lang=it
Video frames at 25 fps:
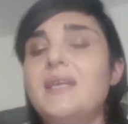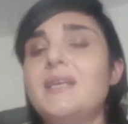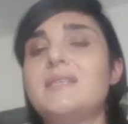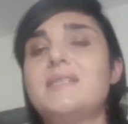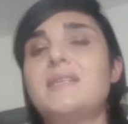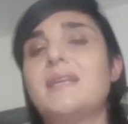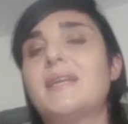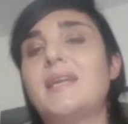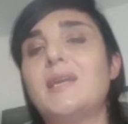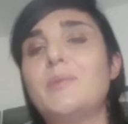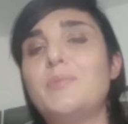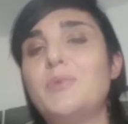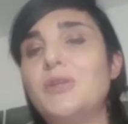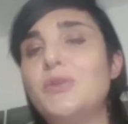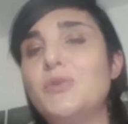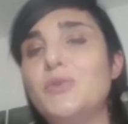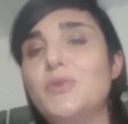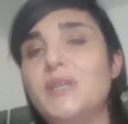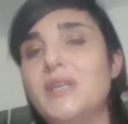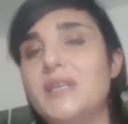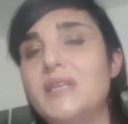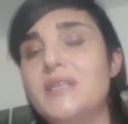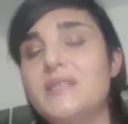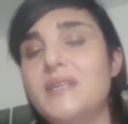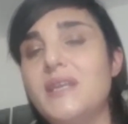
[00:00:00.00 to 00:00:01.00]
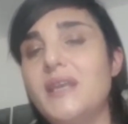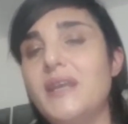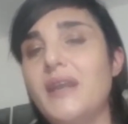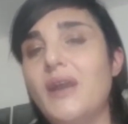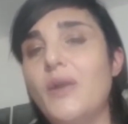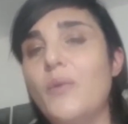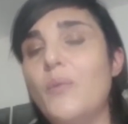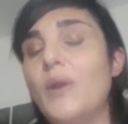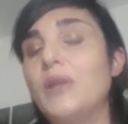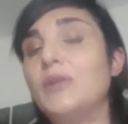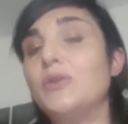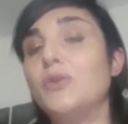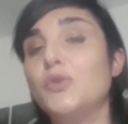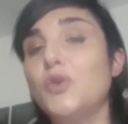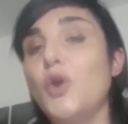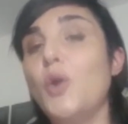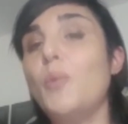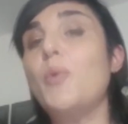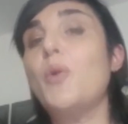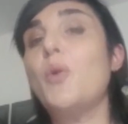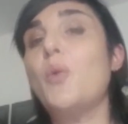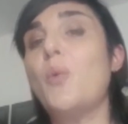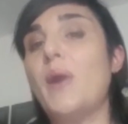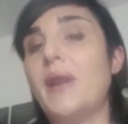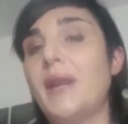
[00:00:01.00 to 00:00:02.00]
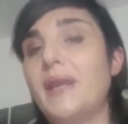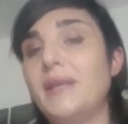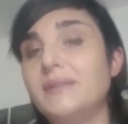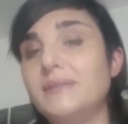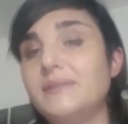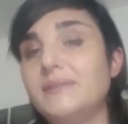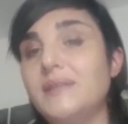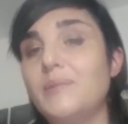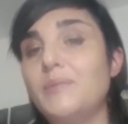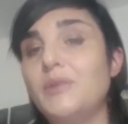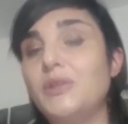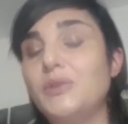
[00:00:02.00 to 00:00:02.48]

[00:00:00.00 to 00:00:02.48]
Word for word: si è capito ieri sera quando dopo 40